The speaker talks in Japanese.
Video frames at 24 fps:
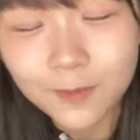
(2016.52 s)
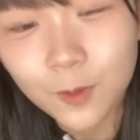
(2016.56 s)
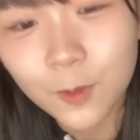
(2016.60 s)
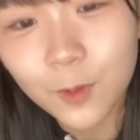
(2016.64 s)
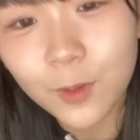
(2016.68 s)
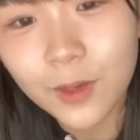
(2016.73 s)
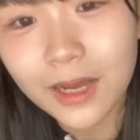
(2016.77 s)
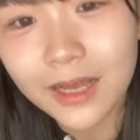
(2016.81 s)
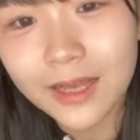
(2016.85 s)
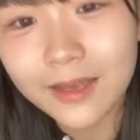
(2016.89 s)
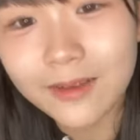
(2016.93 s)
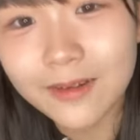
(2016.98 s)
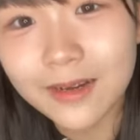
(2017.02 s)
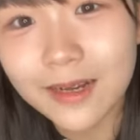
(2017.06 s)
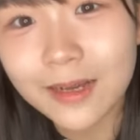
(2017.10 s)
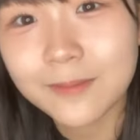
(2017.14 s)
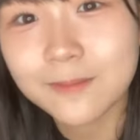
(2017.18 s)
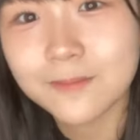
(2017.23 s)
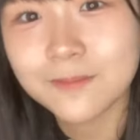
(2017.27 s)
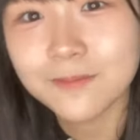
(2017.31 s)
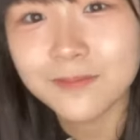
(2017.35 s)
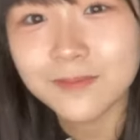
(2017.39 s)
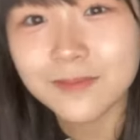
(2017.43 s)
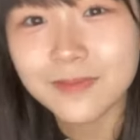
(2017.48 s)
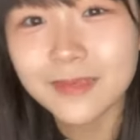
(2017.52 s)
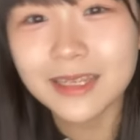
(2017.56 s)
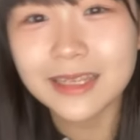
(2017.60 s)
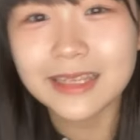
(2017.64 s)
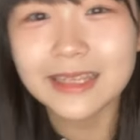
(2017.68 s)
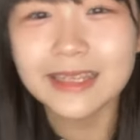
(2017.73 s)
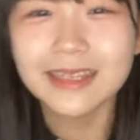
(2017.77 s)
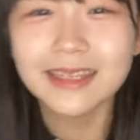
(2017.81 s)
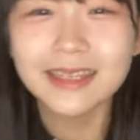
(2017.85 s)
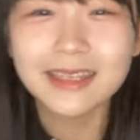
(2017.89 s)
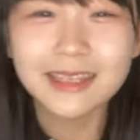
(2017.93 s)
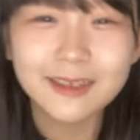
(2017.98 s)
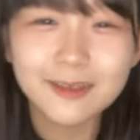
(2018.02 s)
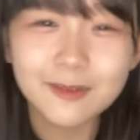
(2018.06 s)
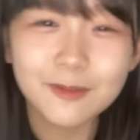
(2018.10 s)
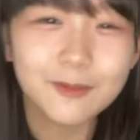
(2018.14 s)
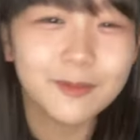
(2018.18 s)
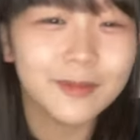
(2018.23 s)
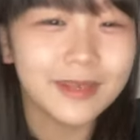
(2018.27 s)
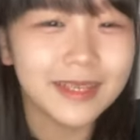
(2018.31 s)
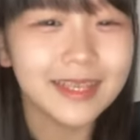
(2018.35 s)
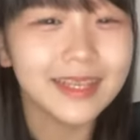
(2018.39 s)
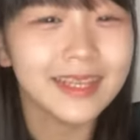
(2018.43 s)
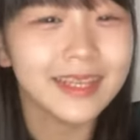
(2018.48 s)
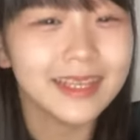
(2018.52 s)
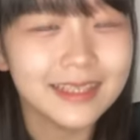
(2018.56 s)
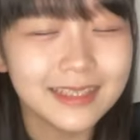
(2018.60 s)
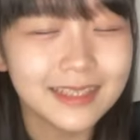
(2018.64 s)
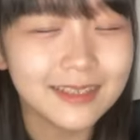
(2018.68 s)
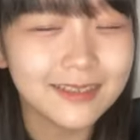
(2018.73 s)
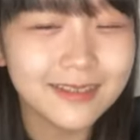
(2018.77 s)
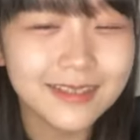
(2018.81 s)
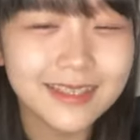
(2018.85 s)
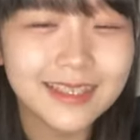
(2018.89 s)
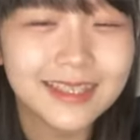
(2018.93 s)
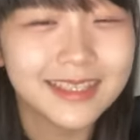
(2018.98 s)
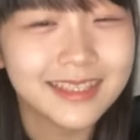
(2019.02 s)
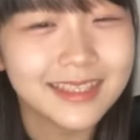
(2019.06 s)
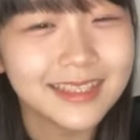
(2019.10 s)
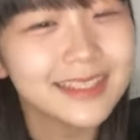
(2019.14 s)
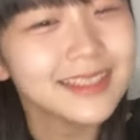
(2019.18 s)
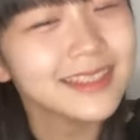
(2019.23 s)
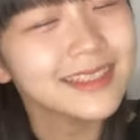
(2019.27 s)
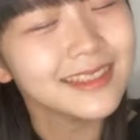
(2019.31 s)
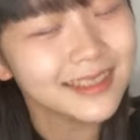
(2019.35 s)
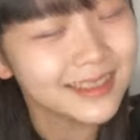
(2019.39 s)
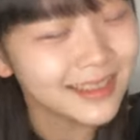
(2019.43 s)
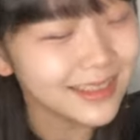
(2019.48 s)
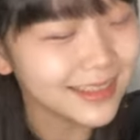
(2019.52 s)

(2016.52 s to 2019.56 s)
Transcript: 5回ぐらい「ねうんごめんねさつきち